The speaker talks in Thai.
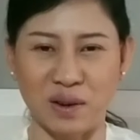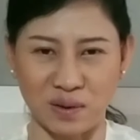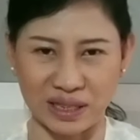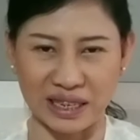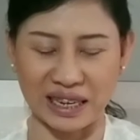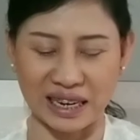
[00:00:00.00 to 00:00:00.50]

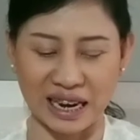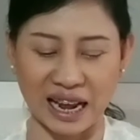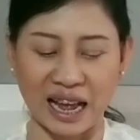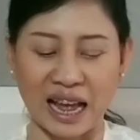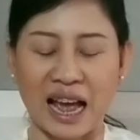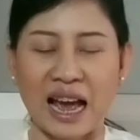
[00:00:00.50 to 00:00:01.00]
2สีเลย
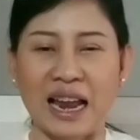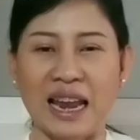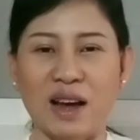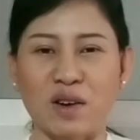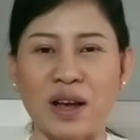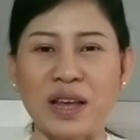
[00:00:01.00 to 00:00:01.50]
นะ
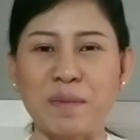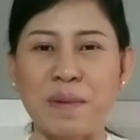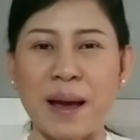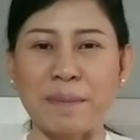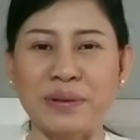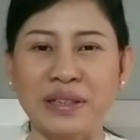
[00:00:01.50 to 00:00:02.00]
แล้วก็อีก
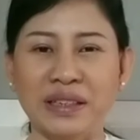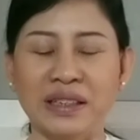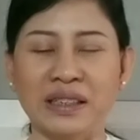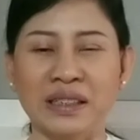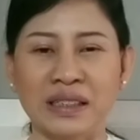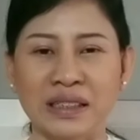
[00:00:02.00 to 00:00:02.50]
แบบหนึ่ง
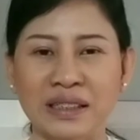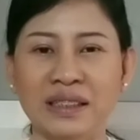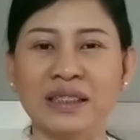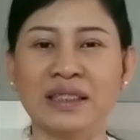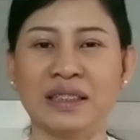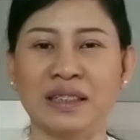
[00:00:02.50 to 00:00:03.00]

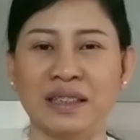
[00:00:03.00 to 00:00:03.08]
คือ